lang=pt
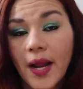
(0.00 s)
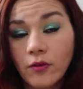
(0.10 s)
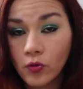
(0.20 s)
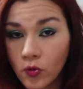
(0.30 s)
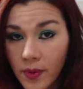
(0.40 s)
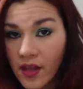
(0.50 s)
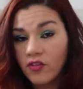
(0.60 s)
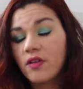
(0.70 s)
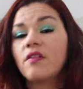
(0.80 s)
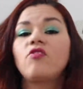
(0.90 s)
pra tudo, minha
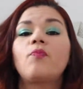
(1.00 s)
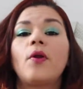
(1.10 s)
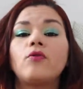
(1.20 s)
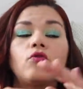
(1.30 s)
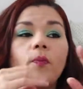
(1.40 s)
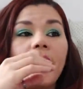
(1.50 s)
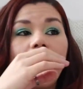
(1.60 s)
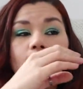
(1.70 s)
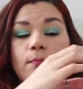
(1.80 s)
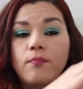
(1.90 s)
gente. Existe produto
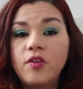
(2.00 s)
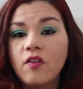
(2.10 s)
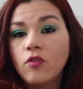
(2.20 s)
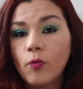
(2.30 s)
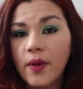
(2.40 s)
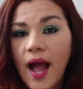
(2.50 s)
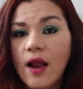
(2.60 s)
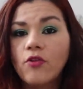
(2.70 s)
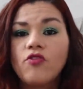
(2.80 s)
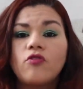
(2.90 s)
pra desentupir
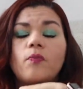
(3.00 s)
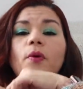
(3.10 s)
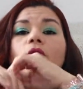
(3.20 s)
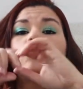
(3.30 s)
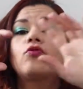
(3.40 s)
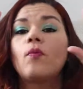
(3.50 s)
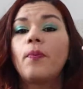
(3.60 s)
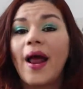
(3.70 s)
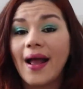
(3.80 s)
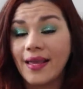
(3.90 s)
ralo, existe produto
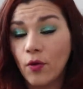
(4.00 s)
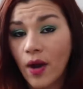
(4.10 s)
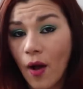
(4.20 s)
pra... Aqui o